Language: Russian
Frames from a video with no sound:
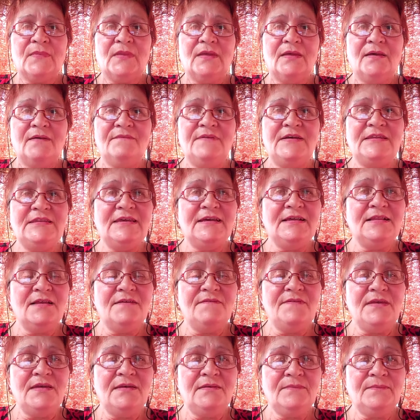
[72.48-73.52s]
В этой
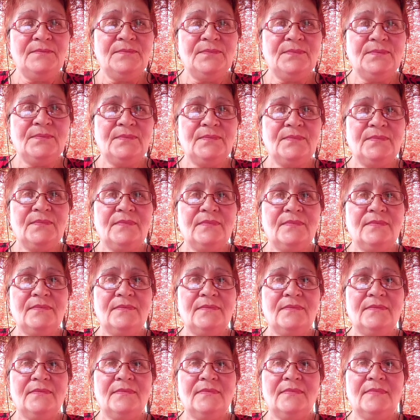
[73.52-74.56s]
главе
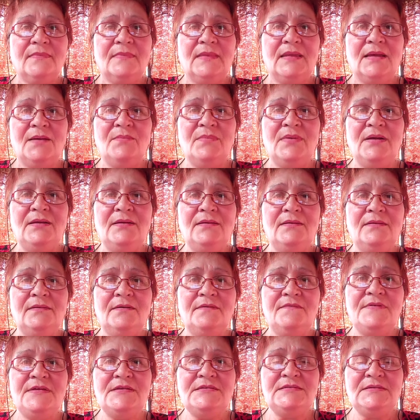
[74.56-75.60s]
мы
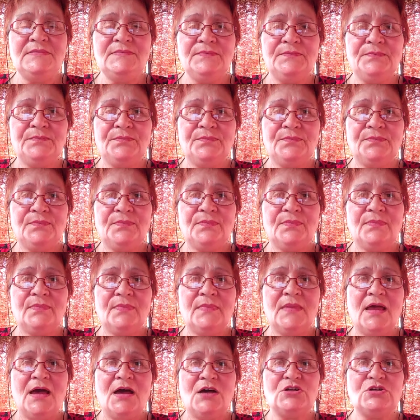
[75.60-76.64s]
видим,
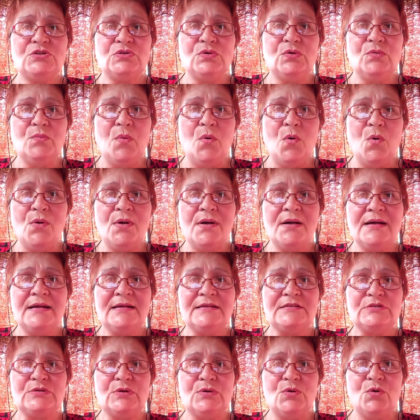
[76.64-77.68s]
что Бог
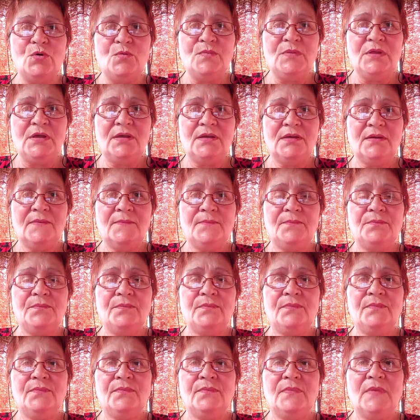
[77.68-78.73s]
скромный.
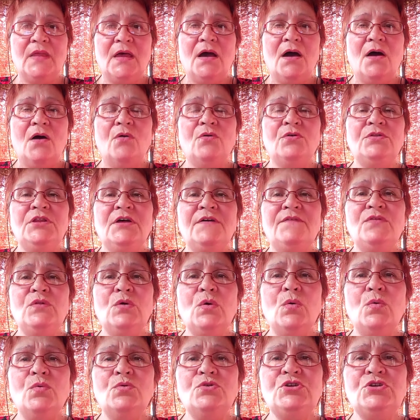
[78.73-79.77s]
Он
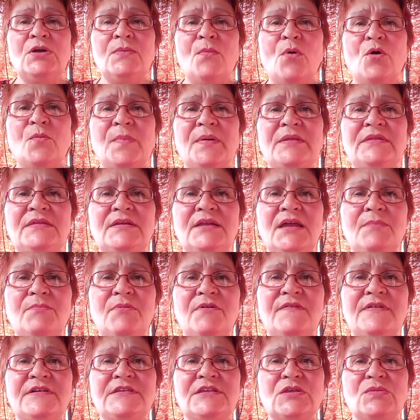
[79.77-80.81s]
давно уже мог
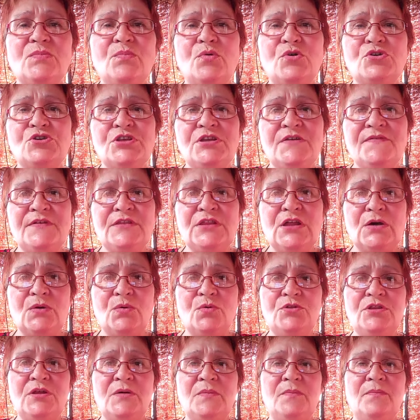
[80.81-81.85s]
потребовать от Божьего
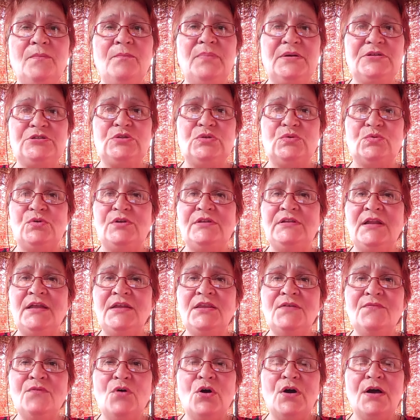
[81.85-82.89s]
народа построить для
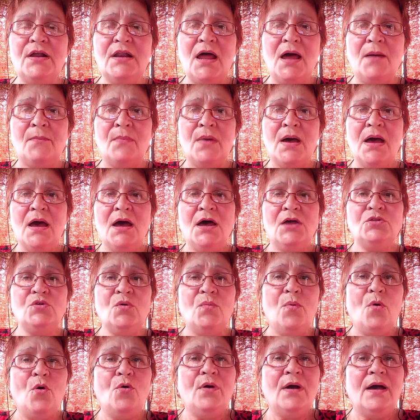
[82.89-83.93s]
него храм, но
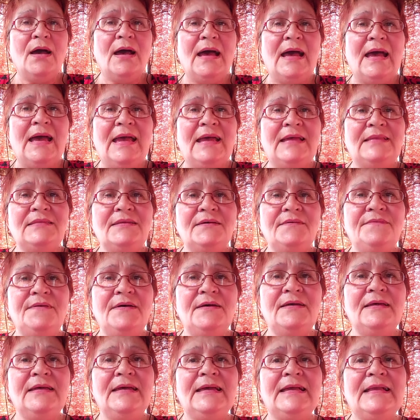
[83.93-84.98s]
Бог
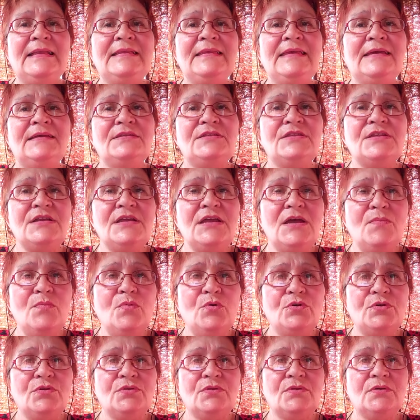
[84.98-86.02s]
этого не
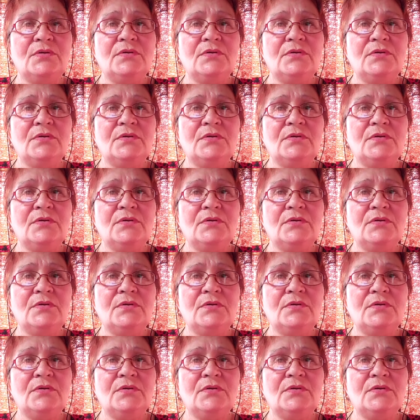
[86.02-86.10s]
требует.